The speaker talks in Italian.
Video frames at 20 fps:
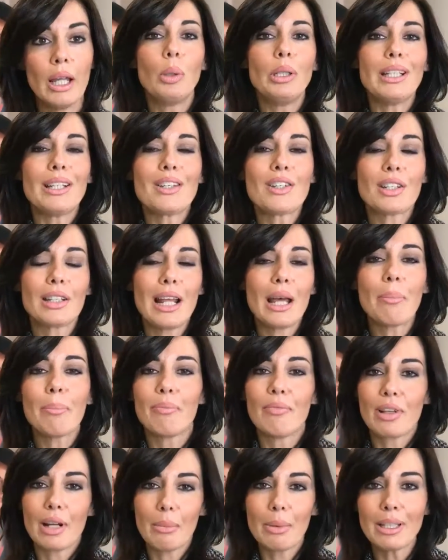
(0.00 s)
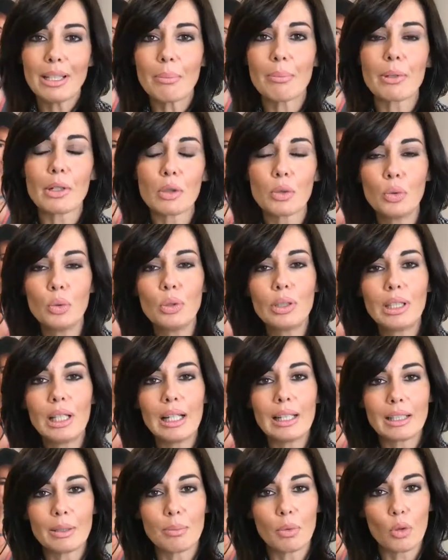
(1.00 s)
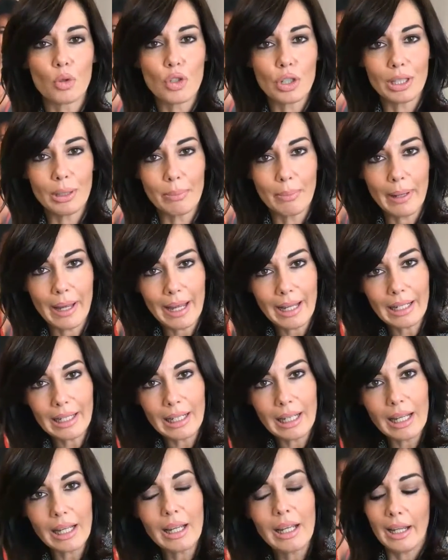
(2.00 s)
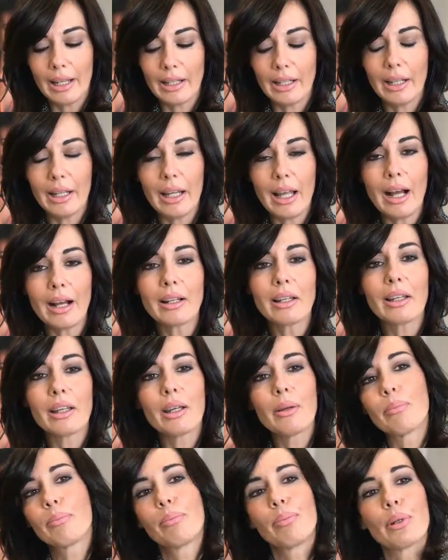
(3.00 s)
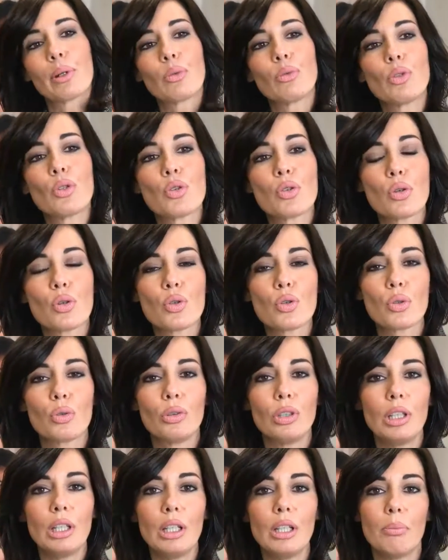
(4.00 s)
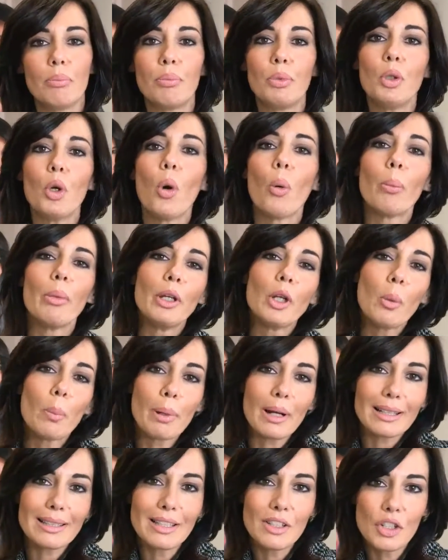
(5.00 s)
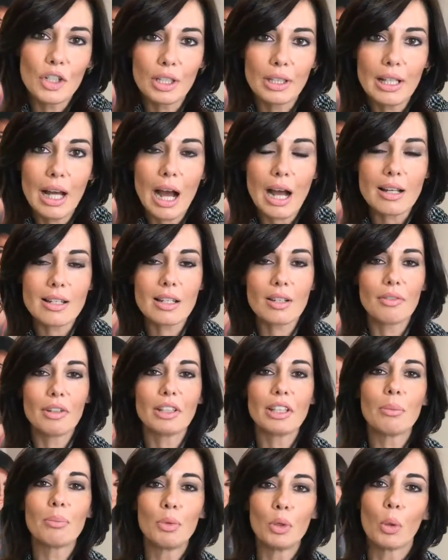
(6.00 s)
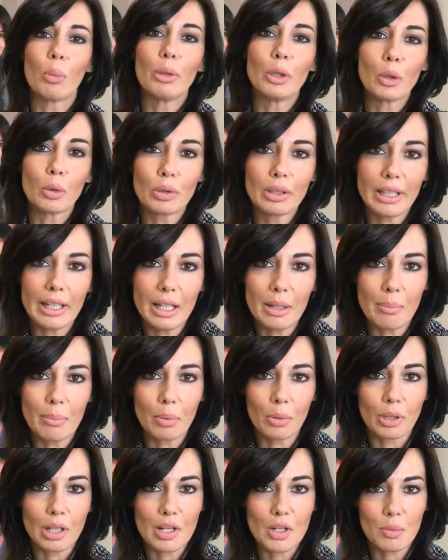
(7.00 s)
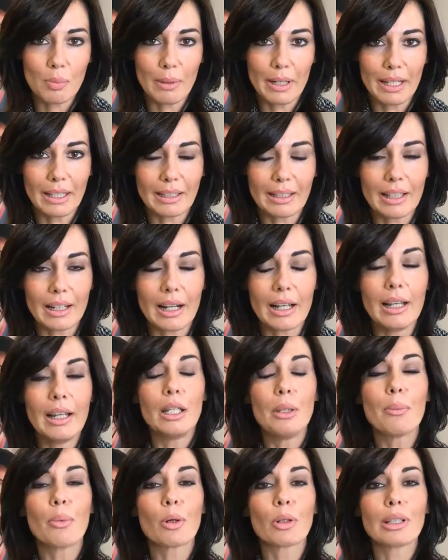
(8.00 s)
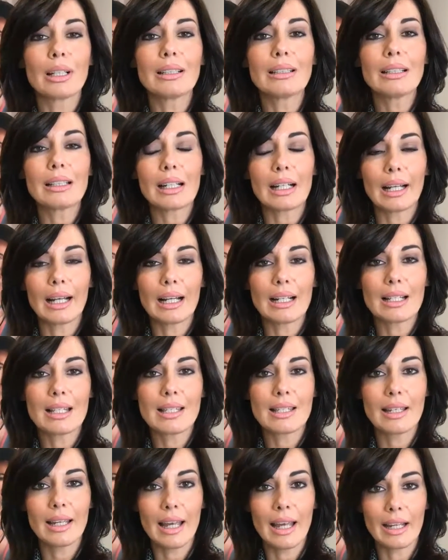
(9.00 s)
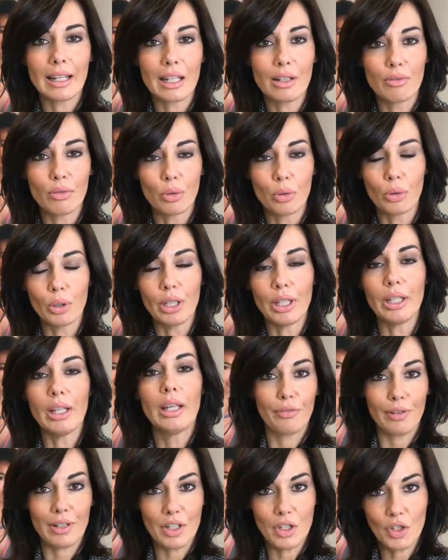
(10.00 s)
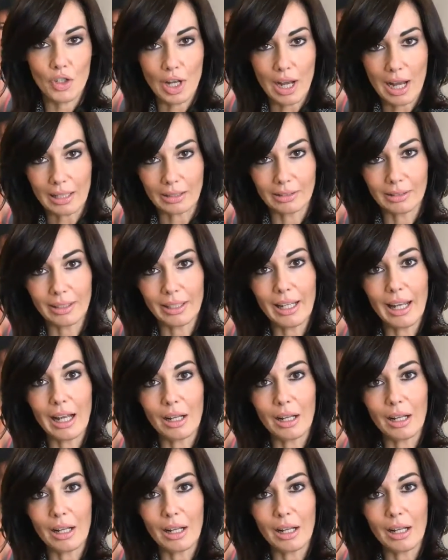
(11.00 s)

Quindi ce n'è veramente per tutte le tipologie di pelle e anche per un discorso di più o meno praticità, se avete più o meno tempo da spendere. L'importante ragazze è che voi facciate